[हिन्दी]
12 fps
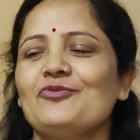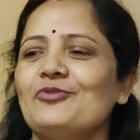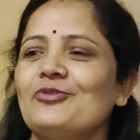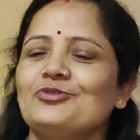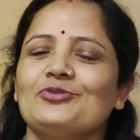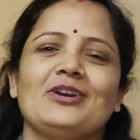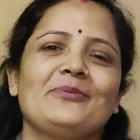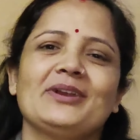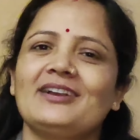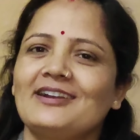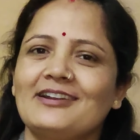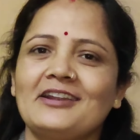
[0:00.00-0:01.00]
वो तो हमें
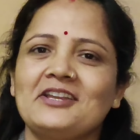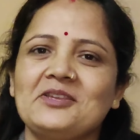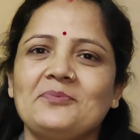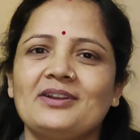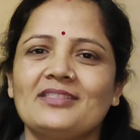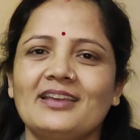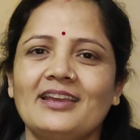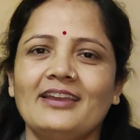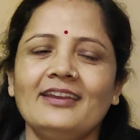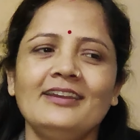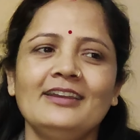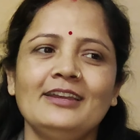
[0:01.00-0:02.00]
करना ही पड़ता
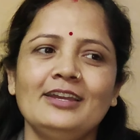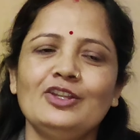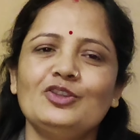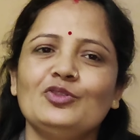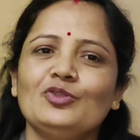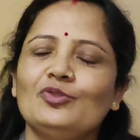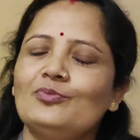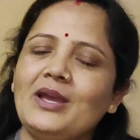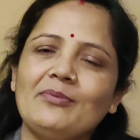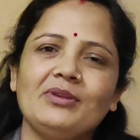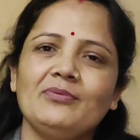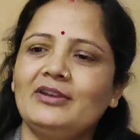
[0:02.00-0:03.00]
है तो
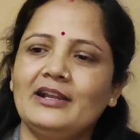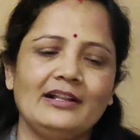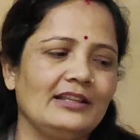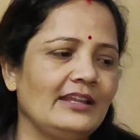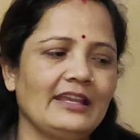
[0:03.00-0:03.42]
मैं भी फिलहाल